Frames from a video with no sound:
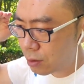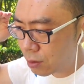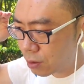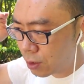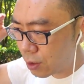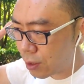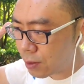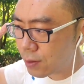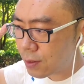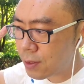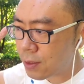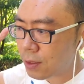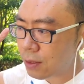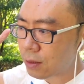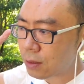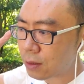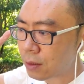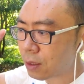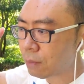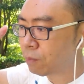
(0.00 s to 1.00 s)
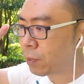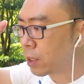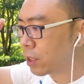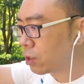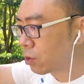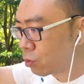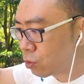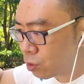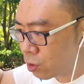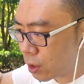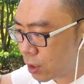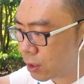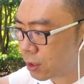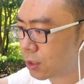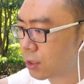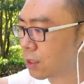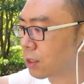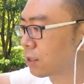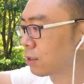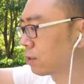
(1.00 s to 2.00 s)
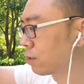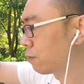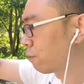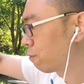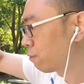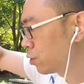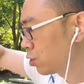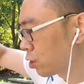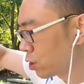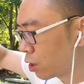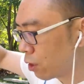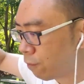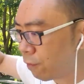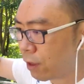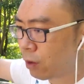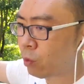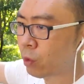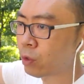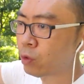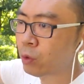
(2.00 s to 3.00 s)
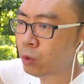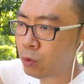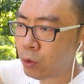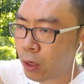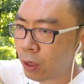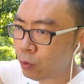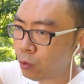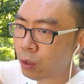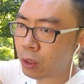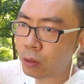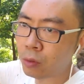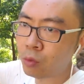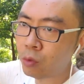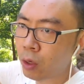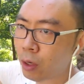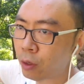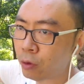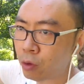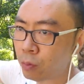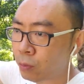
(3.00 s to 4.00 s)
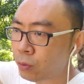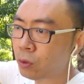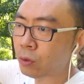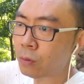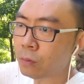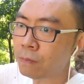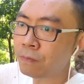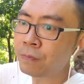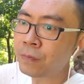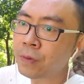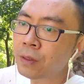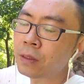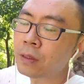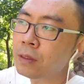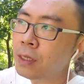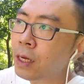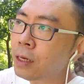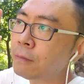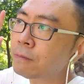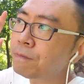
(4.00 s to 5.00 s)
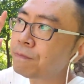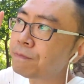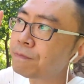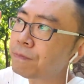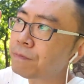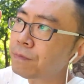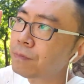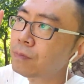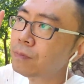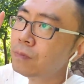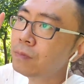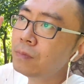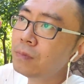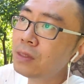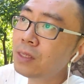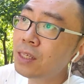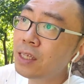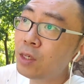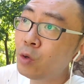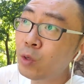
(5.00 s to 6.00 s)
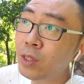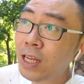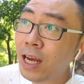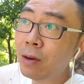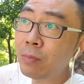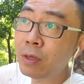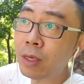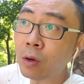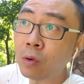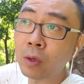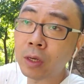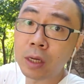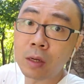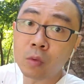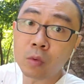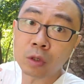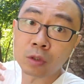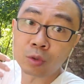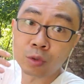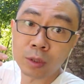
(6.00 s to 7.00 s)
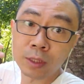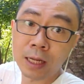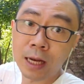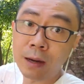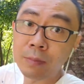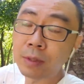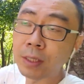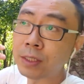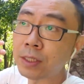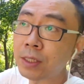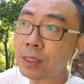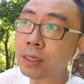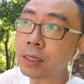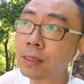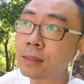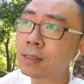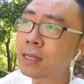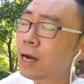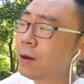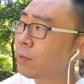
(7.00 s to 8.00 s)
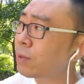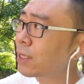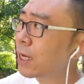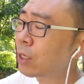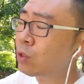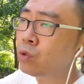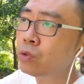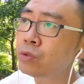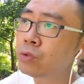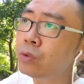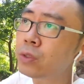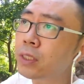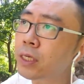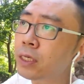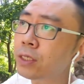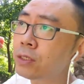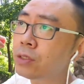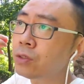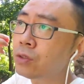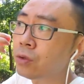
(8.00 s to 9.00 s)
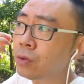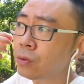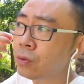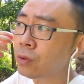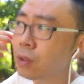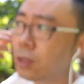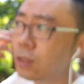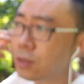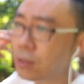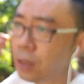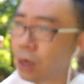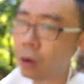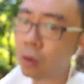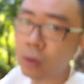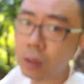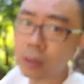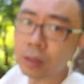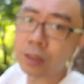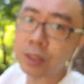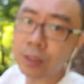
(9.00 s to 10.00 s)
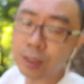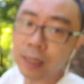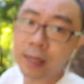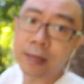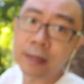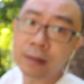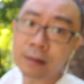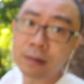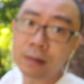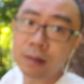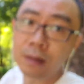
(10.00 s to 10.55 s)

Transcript: 层次、你的朋友圈、你的社交范围会越来越、越来越不同。那，因为他们也会跟我说他们的经历，他们大多数人也是从草根起来的，